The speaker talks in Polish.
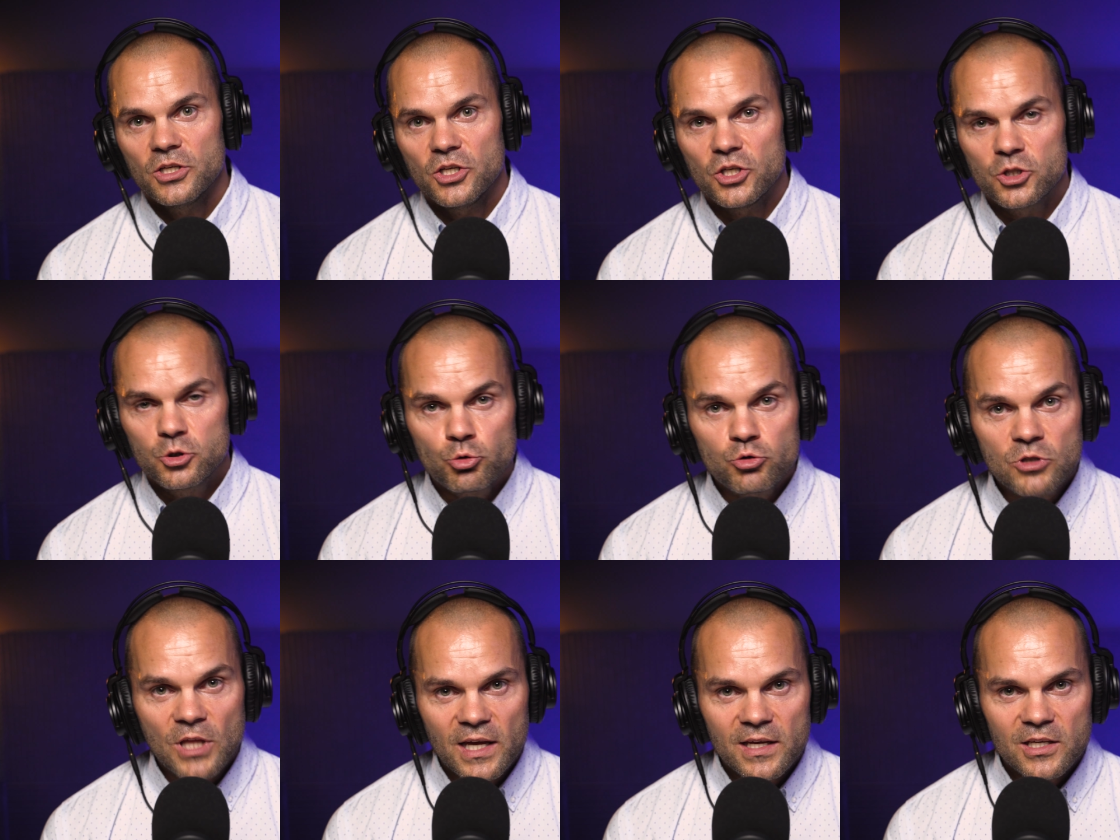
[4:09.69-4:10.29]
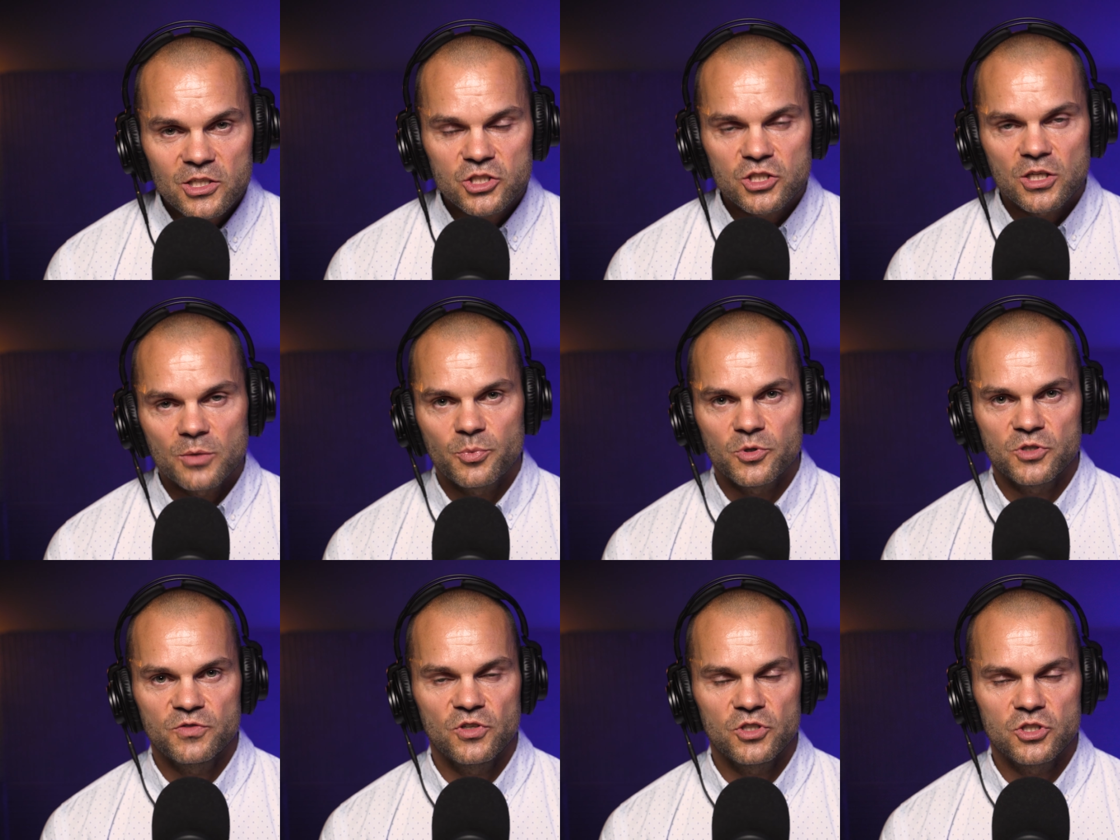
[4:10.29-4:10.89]
i tutaj jeszcze
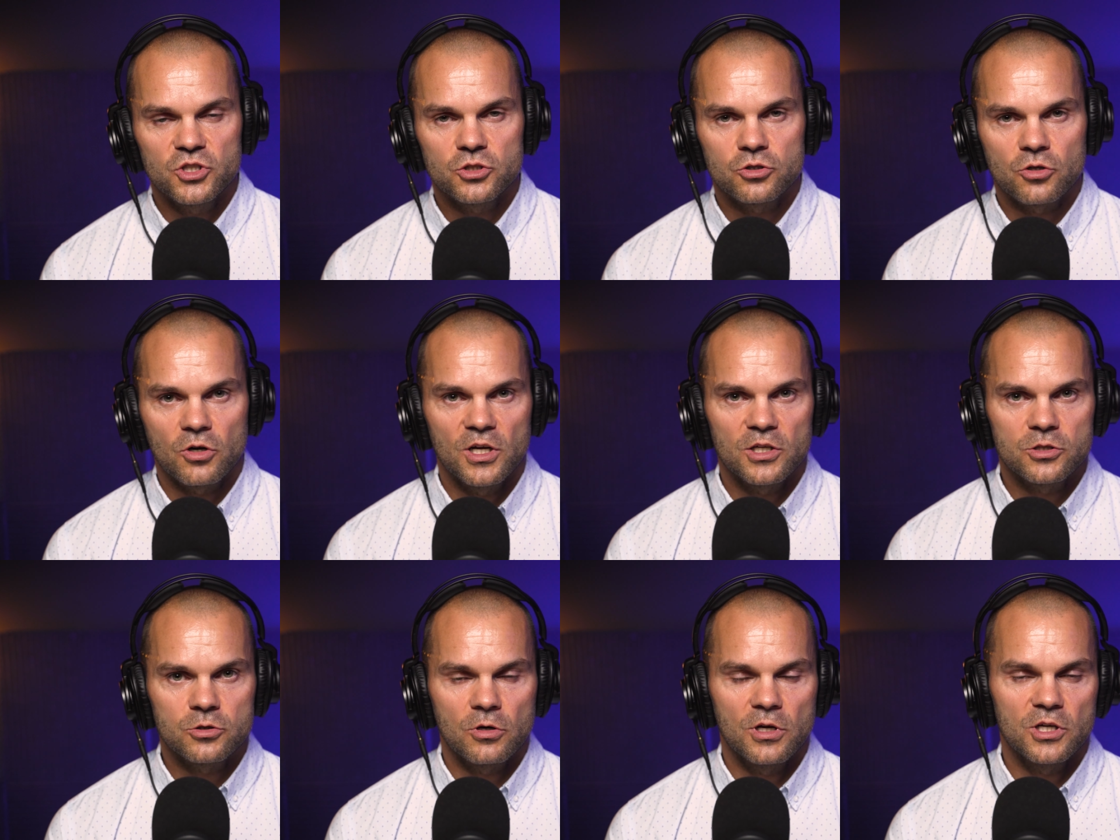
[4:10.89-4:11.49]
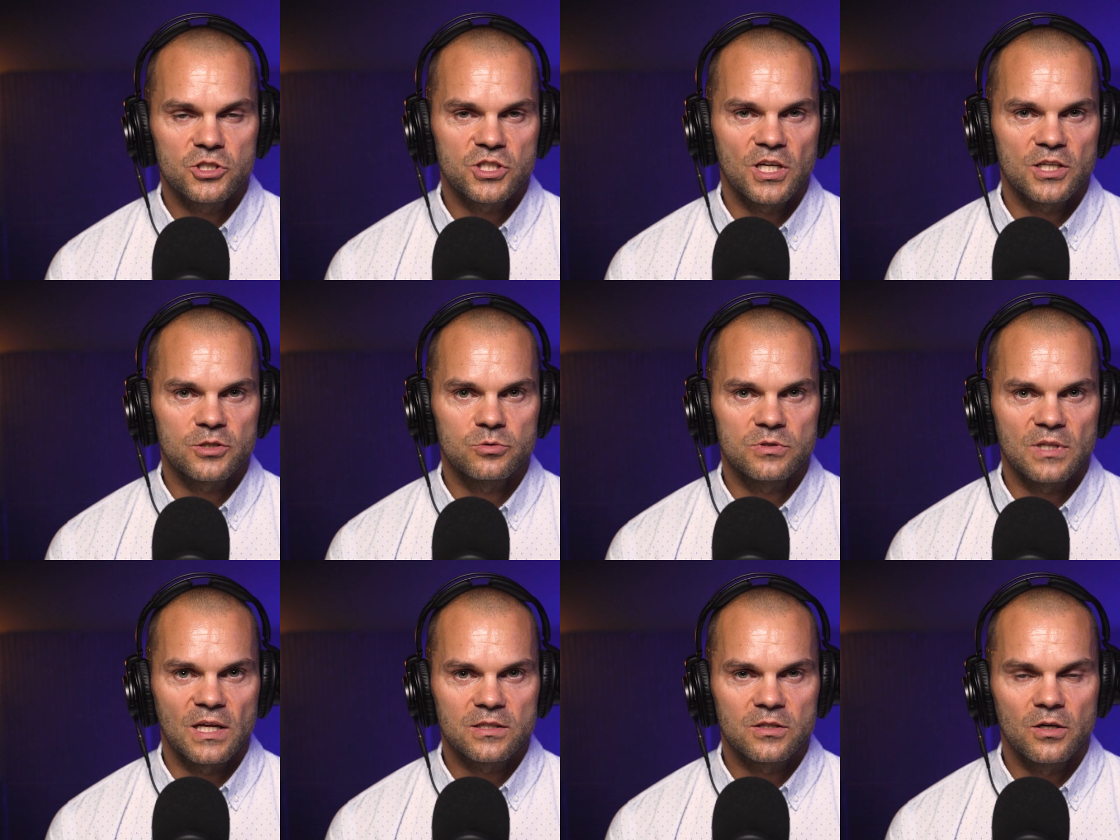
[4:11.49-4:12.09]
poświęcisz trochę, trochę
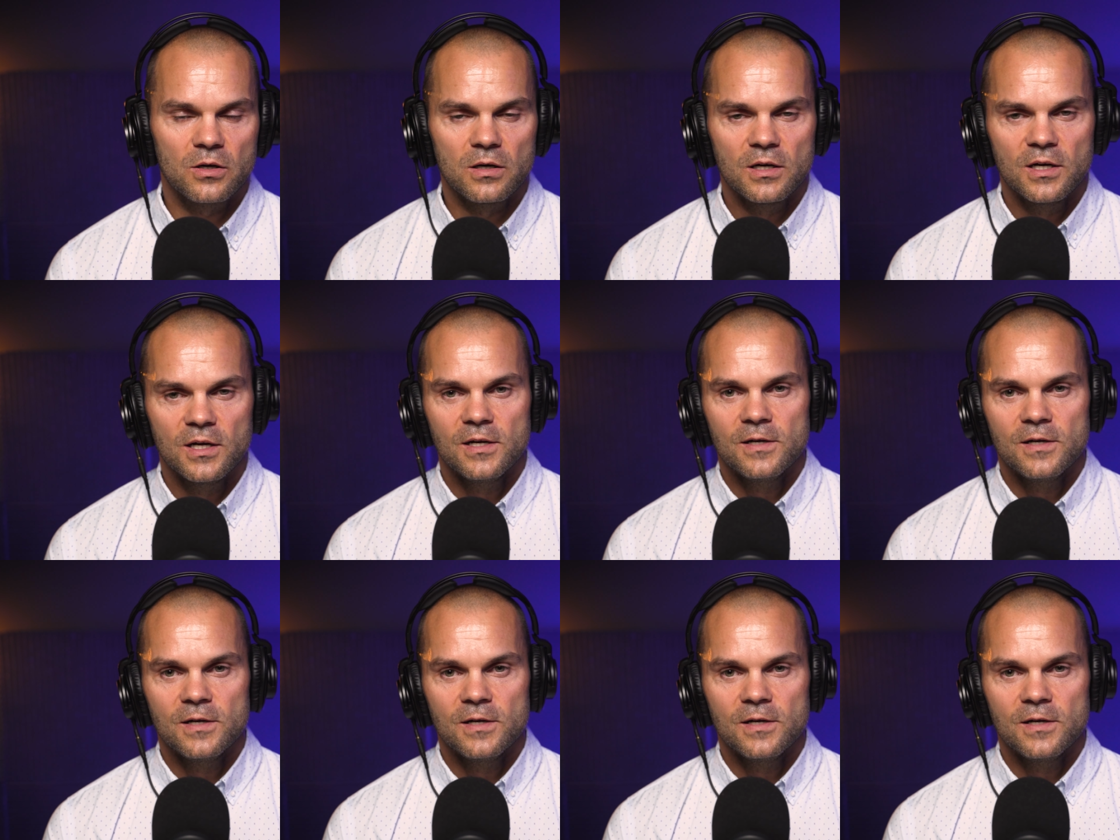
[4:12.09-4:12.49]
czasu na to